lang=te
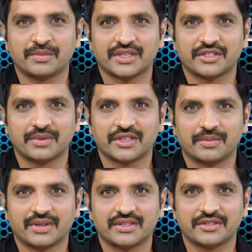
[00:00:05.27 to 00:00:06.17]
ప్రస్తుతంతో
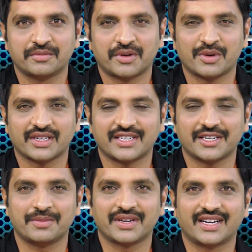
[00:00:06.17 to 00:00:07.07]
పాటు ప్రముఖ
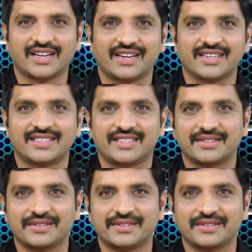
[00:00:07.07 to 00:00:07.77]
స్టాక్ మార్కెట్ అనలిస్ట్